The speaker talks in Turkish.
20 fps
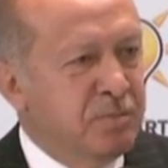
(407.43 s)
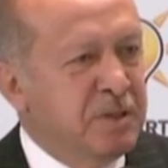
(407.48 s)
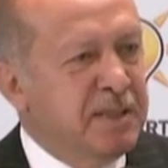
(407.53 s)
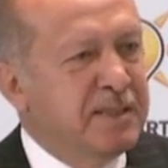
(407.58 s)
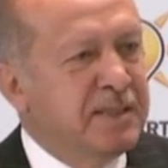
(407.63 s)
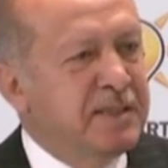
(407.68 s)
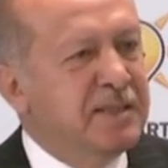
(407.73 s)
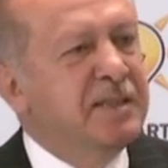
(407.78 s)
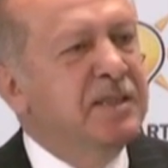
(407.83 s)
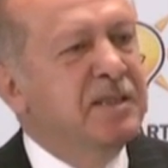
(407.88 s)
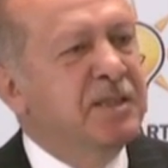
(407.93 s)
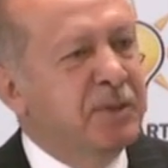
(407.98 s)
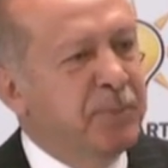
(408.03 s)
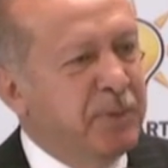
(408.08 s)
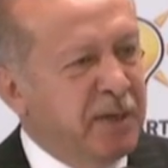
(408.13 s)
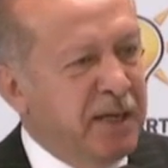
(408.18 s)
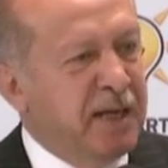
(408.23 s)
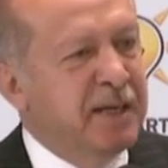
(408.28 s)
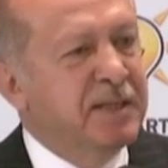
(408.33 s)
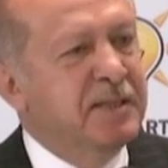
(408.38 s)
Biz sizin
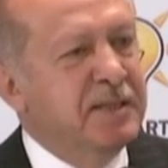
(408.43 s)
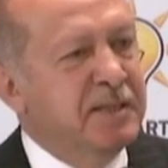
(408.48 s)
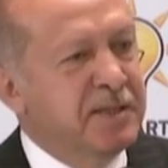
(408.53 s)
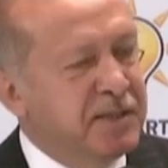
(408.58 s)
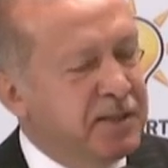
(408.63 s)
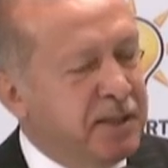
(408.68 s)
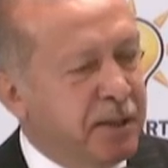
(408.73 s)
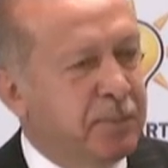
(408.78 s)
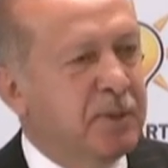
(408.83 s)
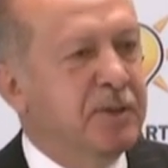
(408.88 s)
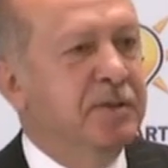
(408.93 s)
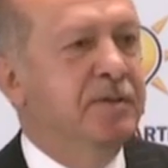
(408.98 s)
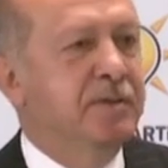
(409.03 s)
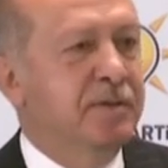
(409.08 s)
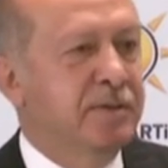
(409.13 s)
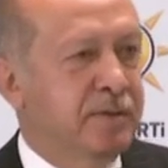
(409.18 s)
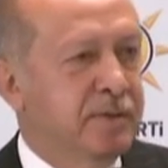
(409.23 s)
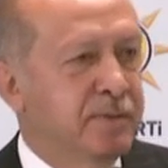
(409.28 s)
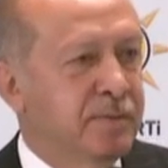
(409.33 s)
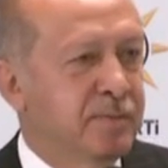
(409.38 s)
cibiliyetinizi de
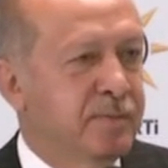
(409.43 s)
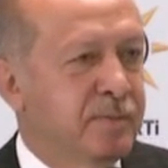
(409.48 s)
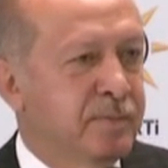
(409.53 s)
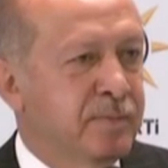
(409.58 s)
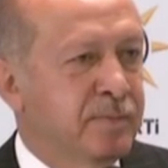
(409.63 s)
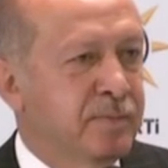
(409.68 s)
biliriz.